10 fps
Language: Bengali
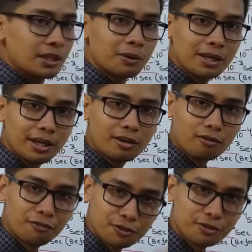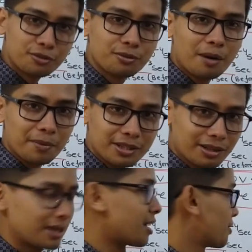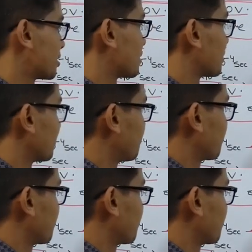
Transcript: তাহলে এই কনফিউশনটুকু আপনাদের ক্লিয়ার হয়ে যাবে